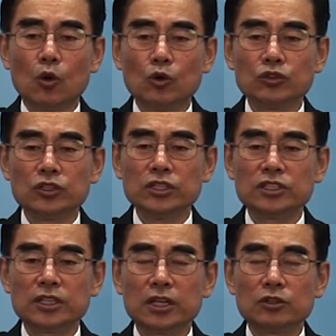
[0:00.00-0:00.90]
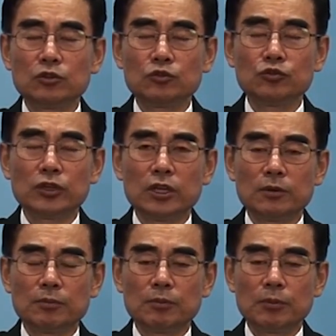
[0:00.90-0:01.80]
5년이 지난
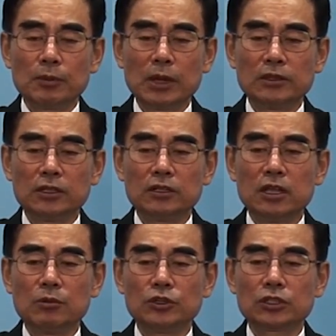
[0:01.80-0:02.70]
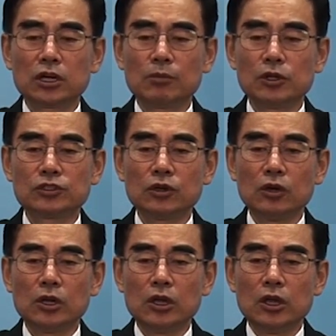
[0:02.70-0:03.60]
후에 판단을 해보니까 벌써